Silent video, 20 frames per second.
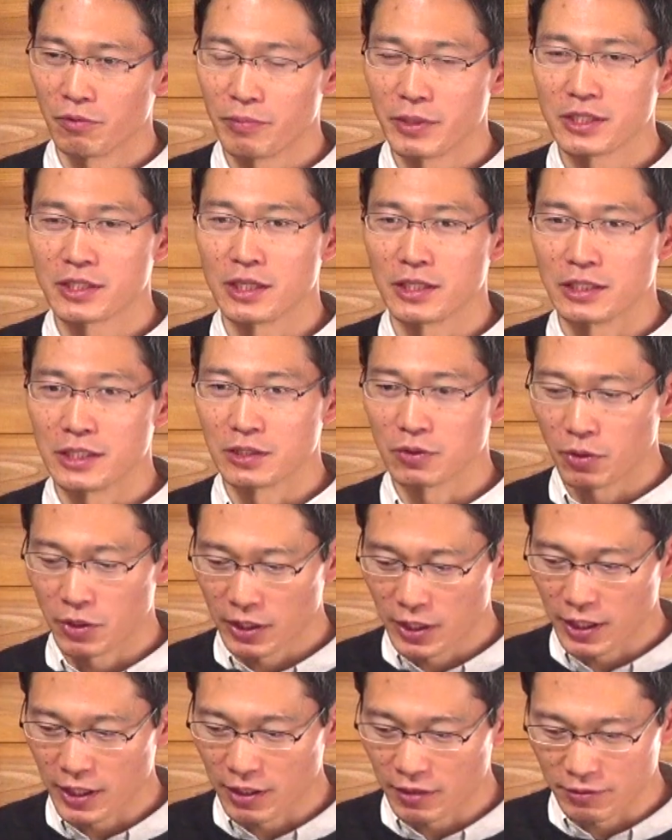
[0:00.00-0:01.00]
のメッセージに
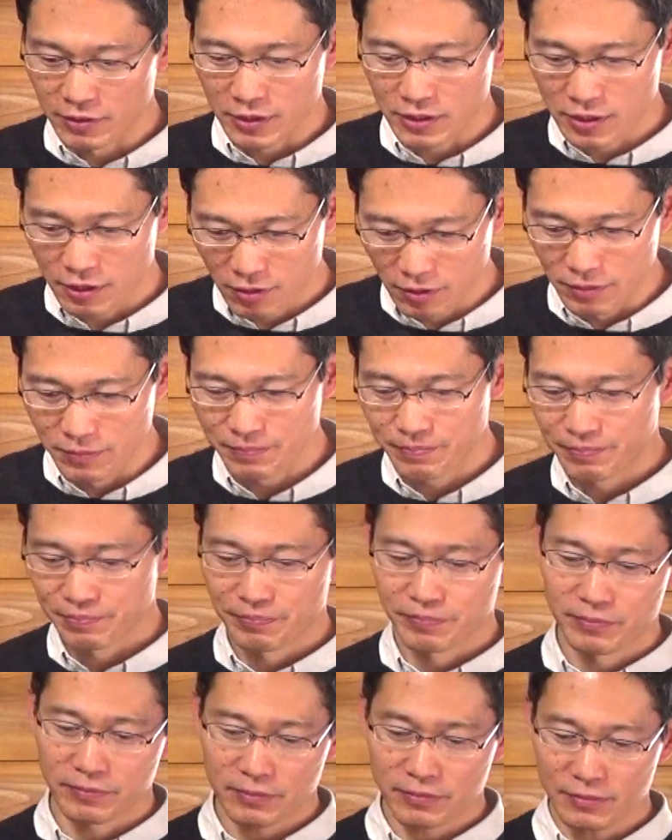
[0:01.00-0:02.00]
取り入れてるんですけど、
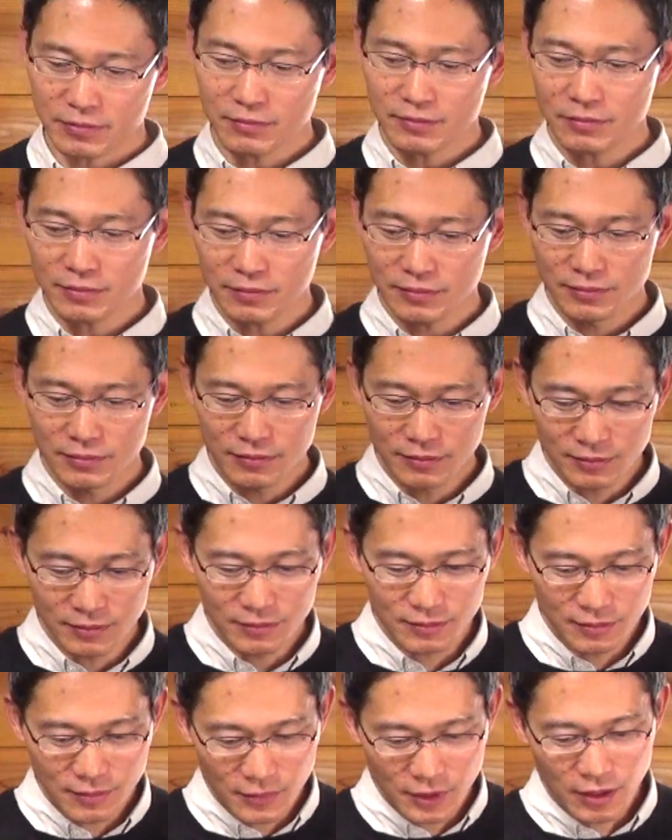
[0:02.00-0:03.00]
うん、
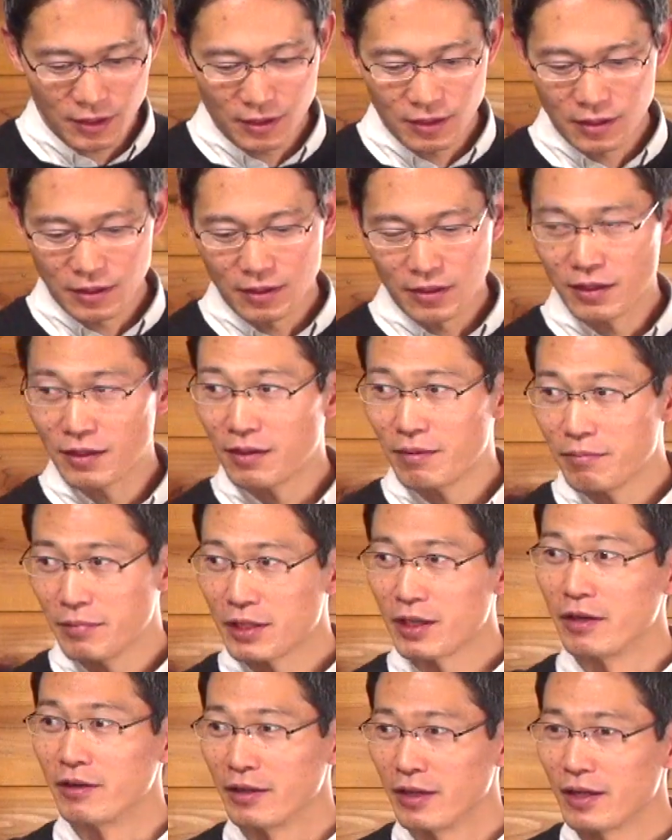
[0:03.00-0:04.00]

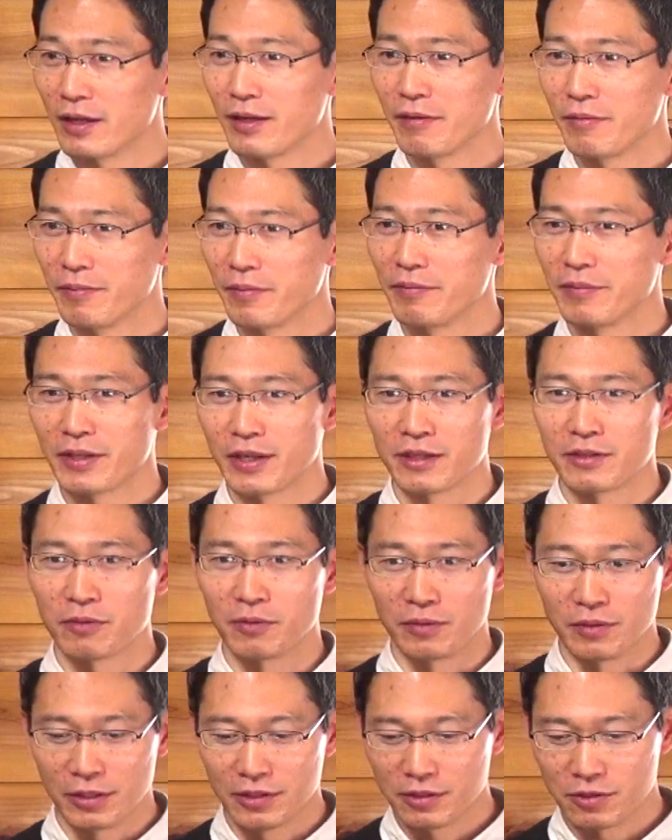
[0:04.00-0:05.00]
見たよね、見た
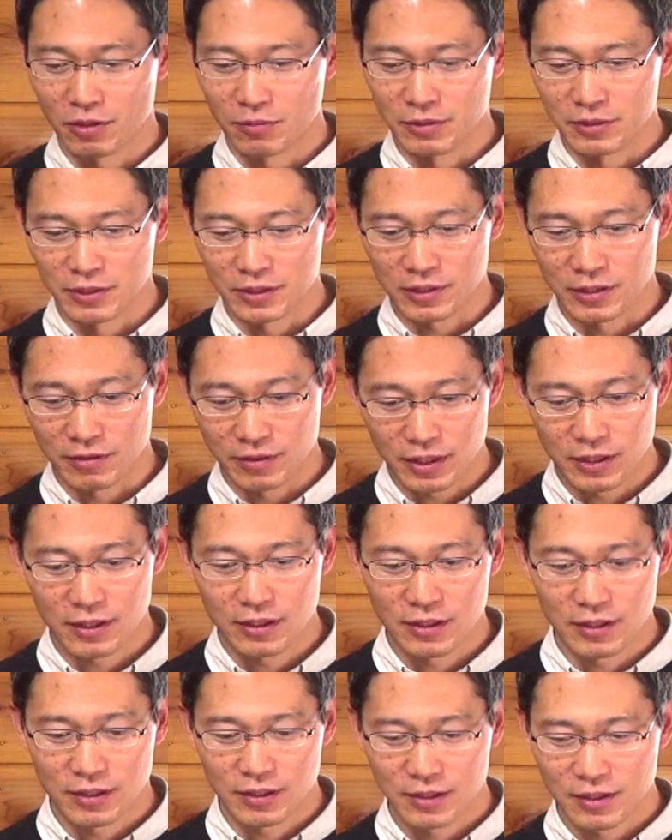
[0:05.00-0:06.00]
人いると思うんですけどね。
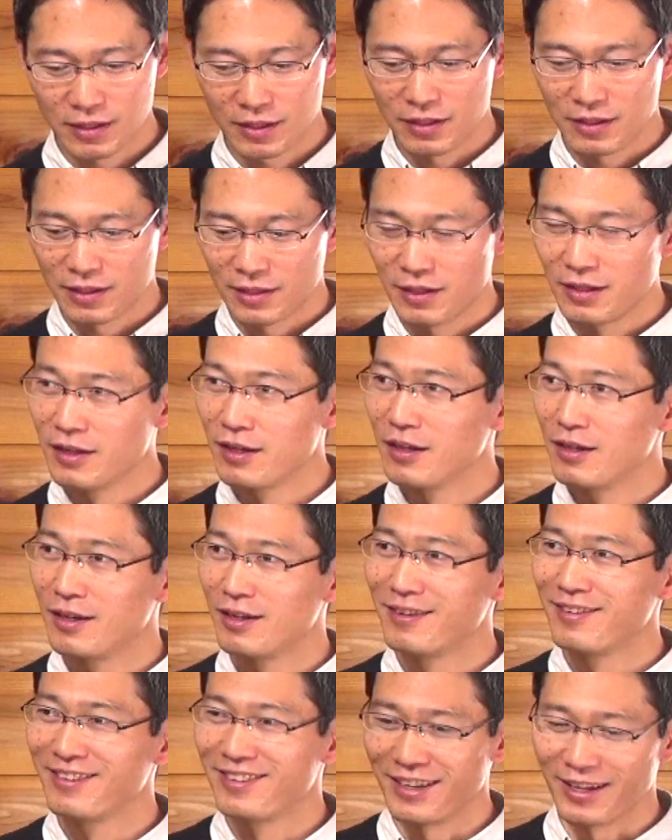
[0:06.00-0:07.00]

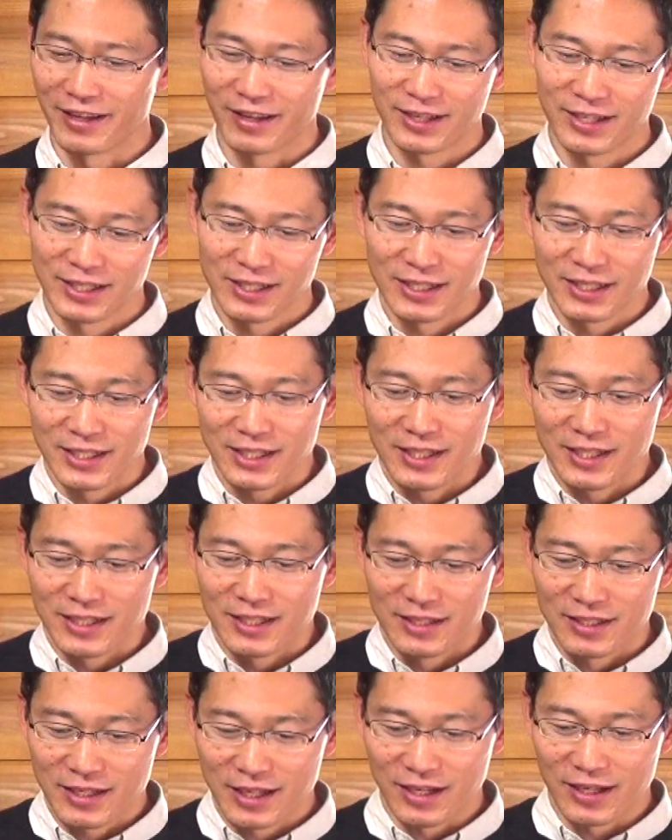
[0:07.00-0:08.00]
ね、
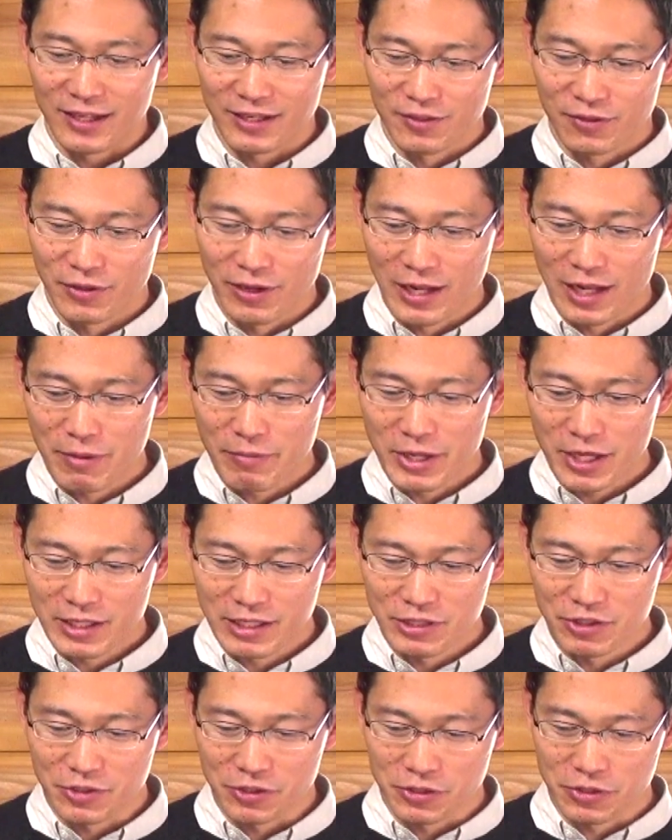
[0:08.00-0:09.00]
で、えっと、エレミア
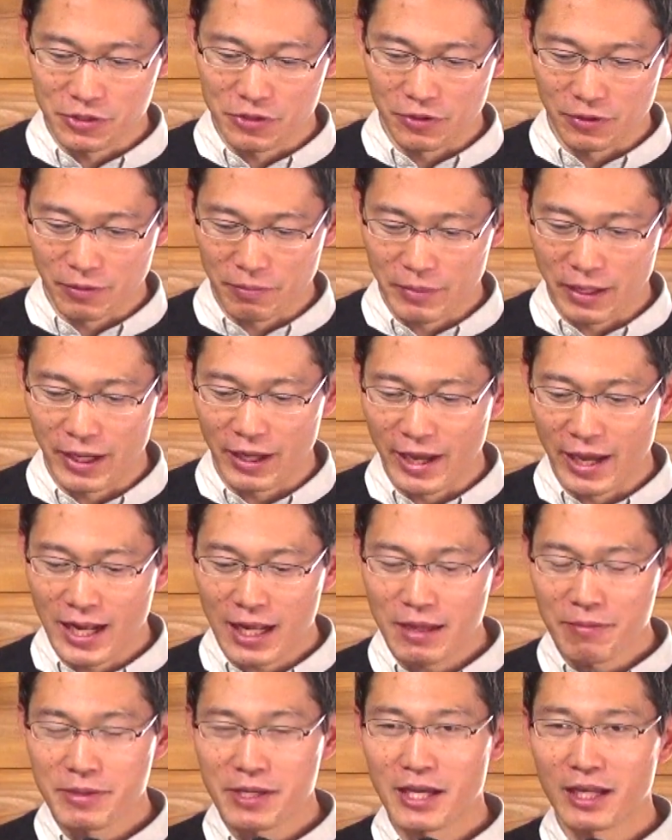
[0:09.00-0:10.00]
29章ね、まあ、
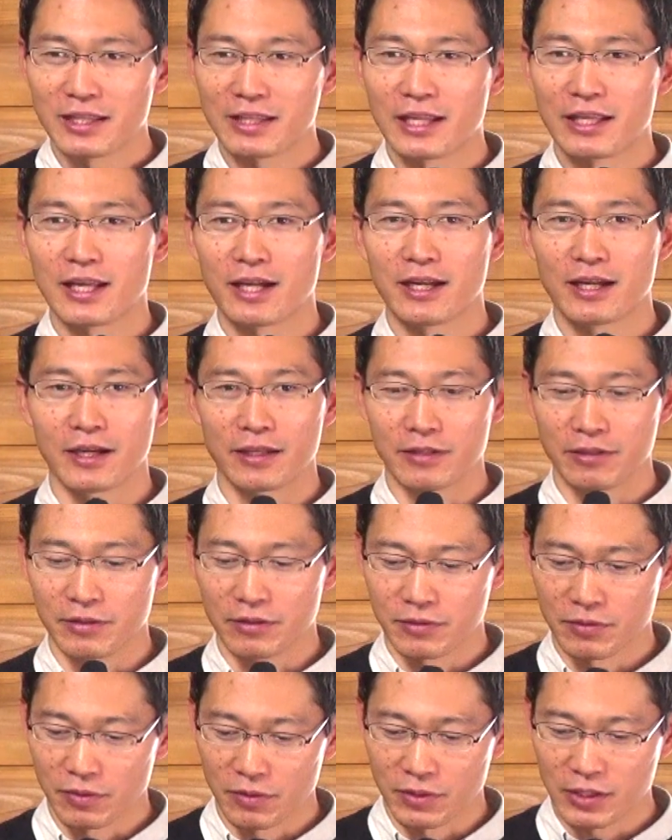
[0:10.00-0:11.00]
エレミアって誰かって
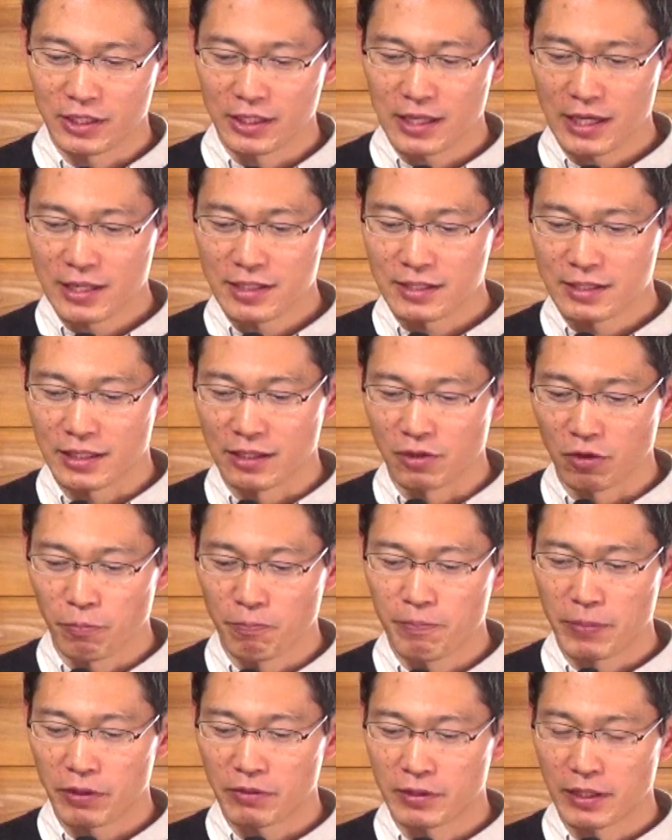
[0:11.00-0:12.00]
いうと紀元前
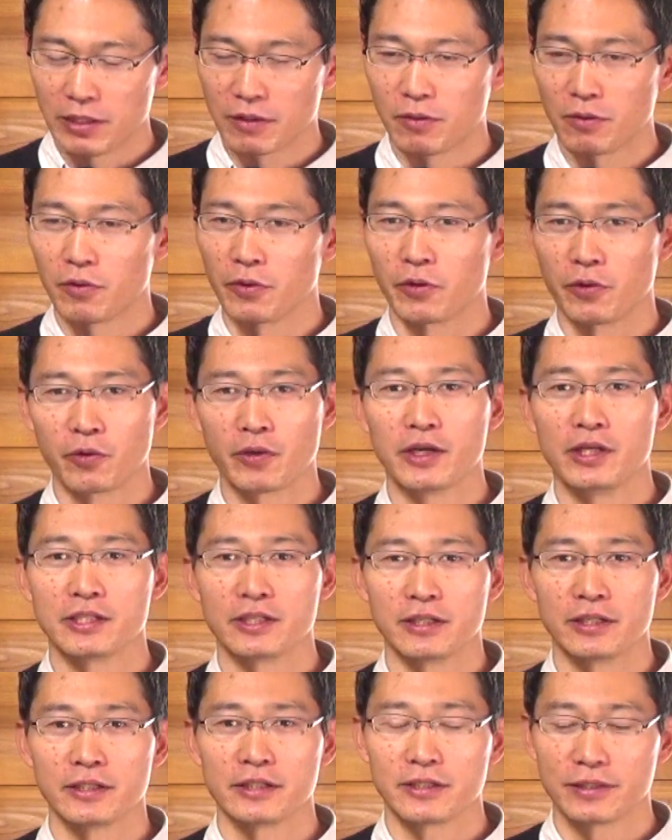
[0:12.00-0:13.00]
600年頃の預言
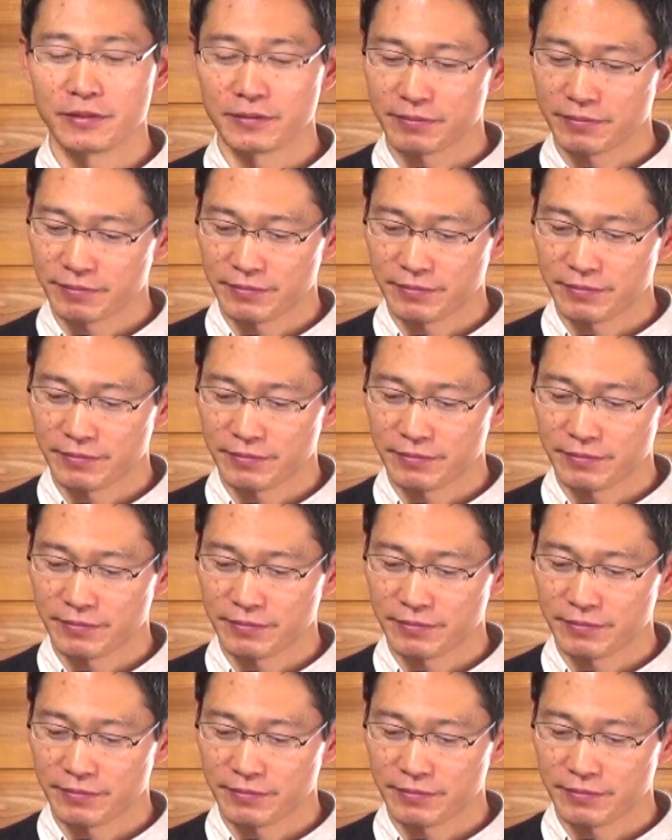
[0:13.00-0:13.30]
者です。